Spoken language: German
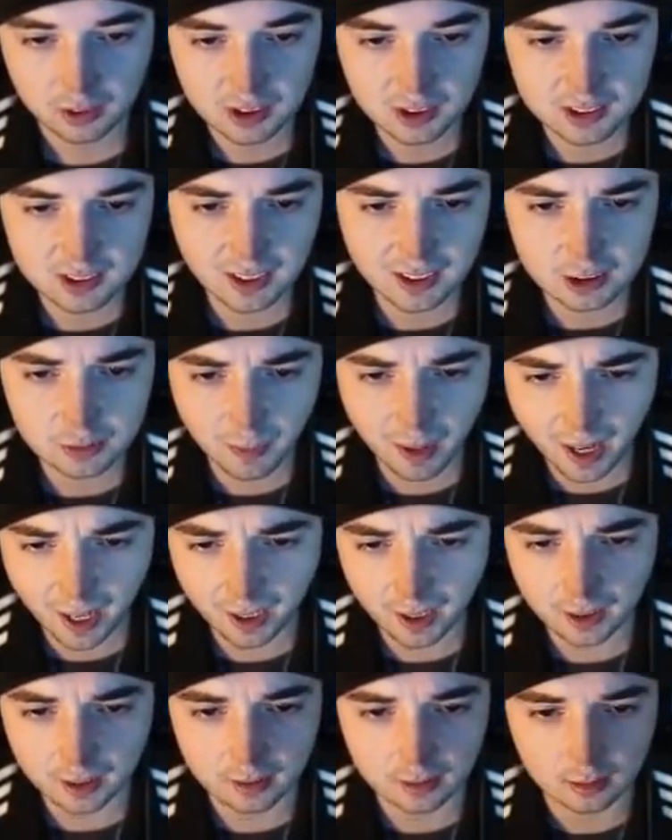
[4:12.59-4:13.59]
ist das,
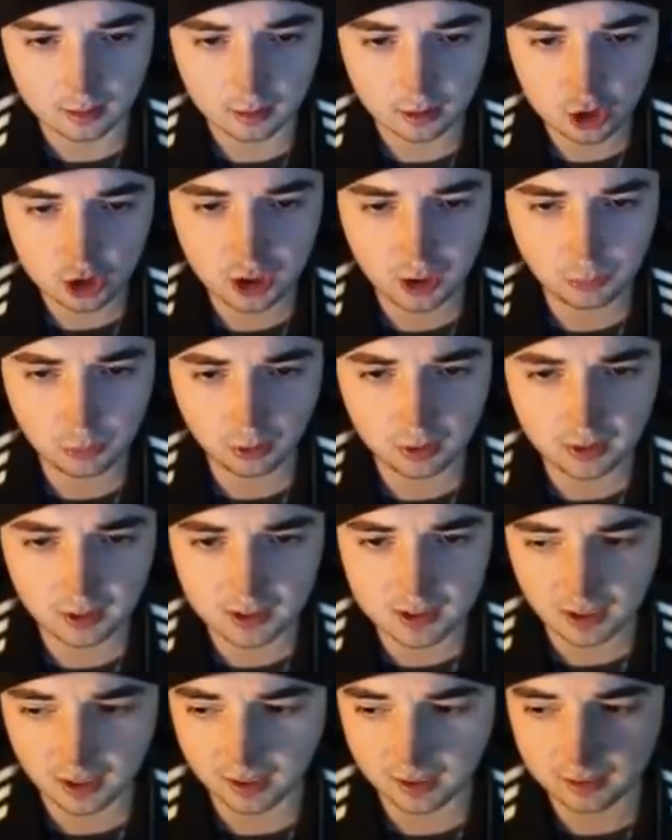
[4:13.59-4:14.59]
Mann? Stirb doch
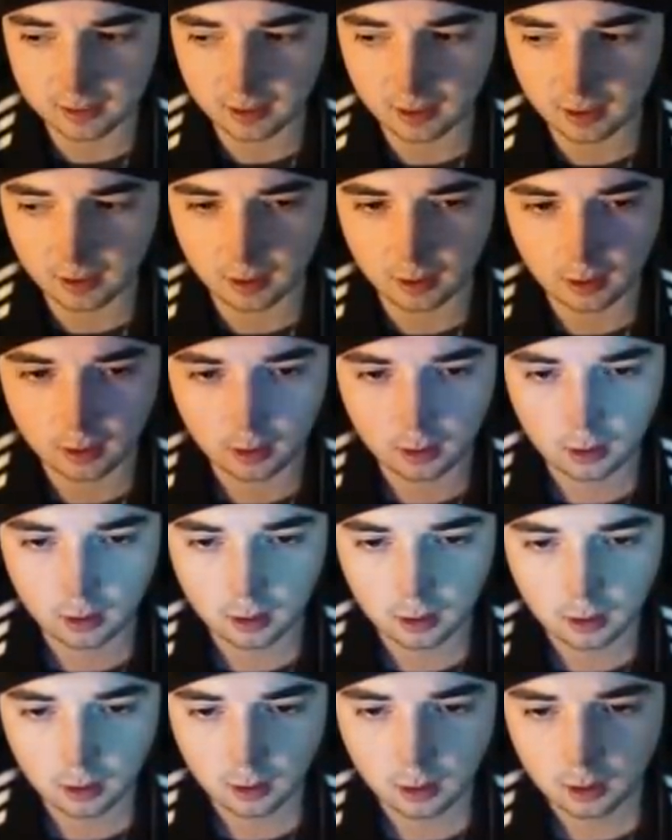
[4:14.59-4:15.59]
jetzt, Alter.
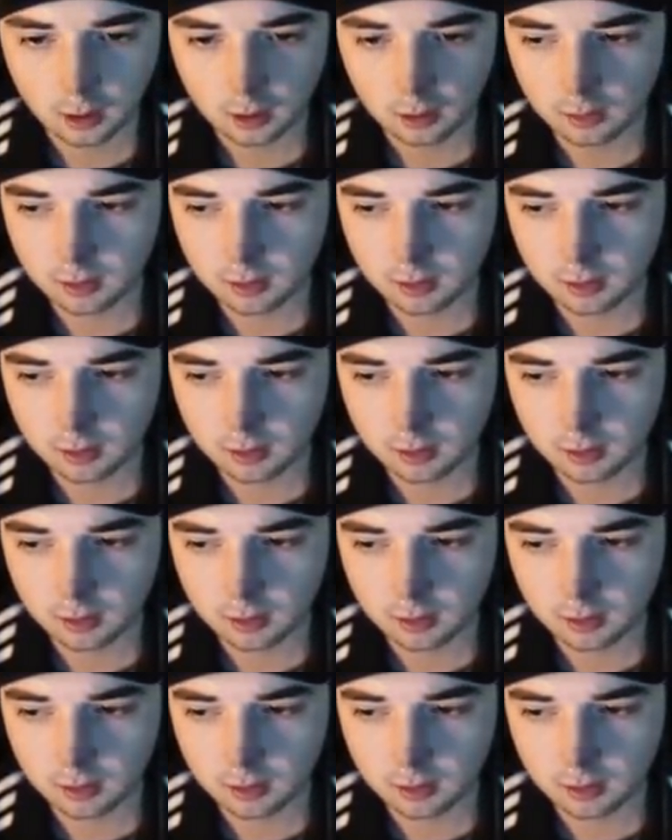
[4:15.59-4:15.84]
Was